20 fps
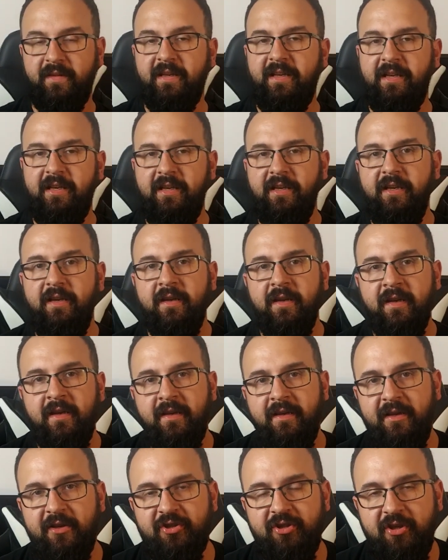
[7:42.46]
I
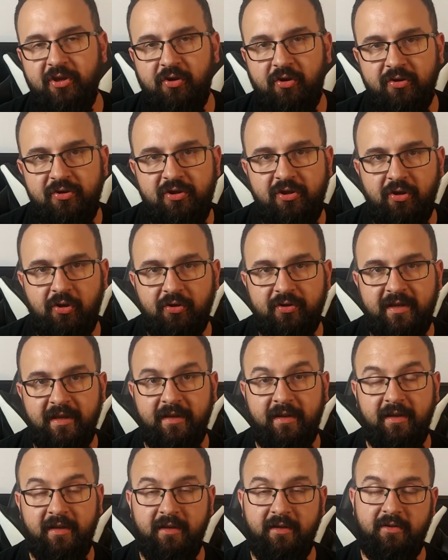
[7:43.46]
jeżeli chodzi o
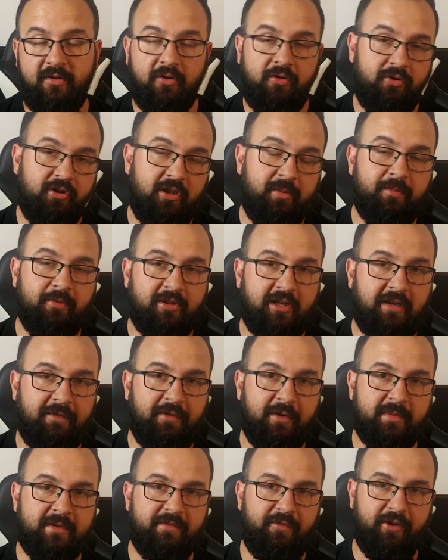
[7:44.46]
te gry, to one
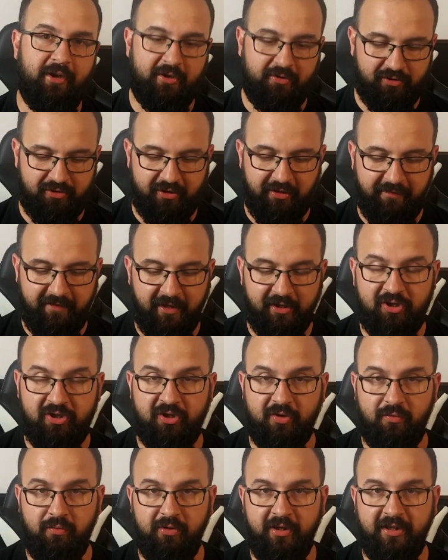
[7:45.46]
potrafią swoje kosztować,
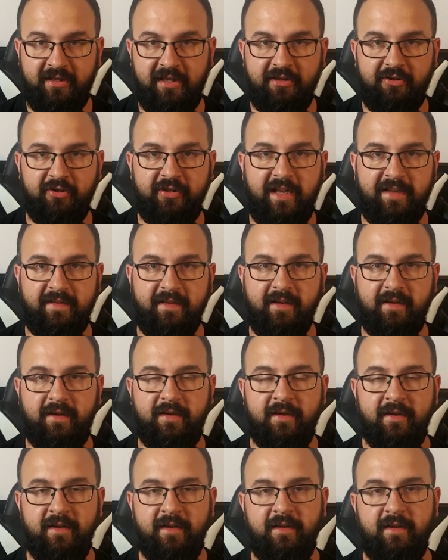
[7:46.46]
szczególnie ten dodatek.
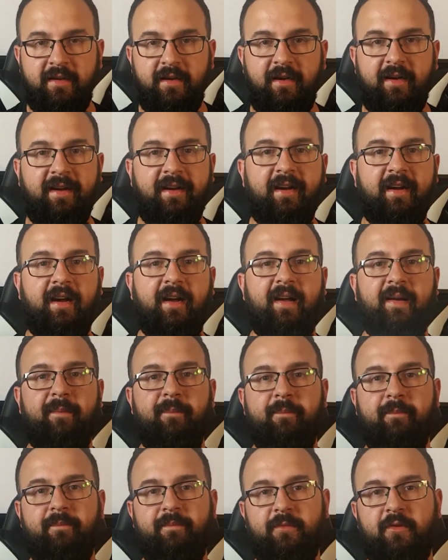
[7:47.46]

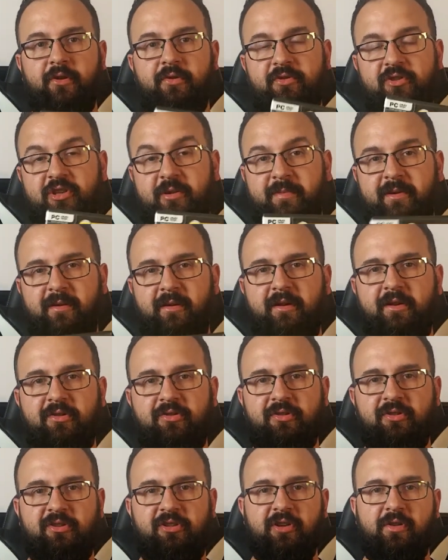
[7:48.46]
No, trzeba
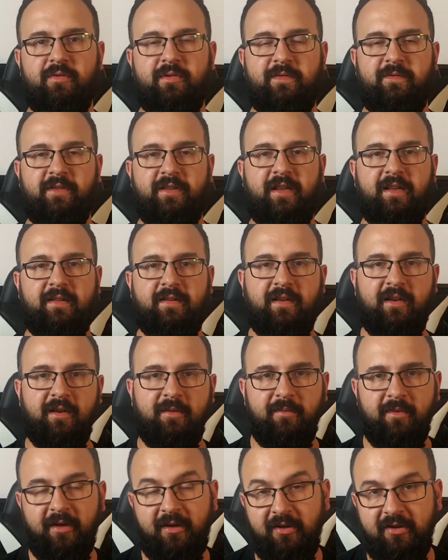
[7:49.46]
liczyć się z
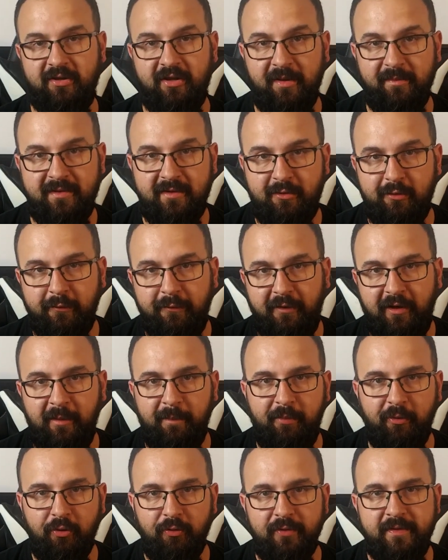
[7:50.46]
wydatkiem jakieś tam stówki
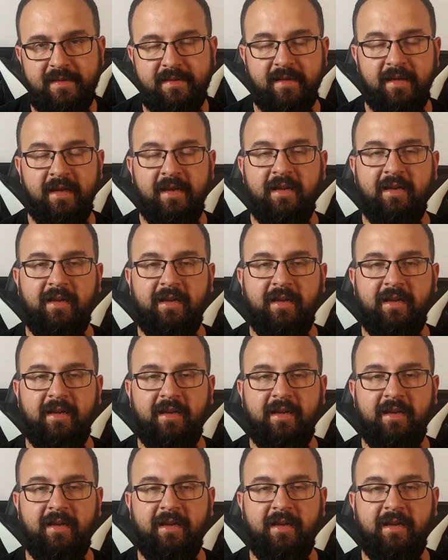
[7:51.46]
plus.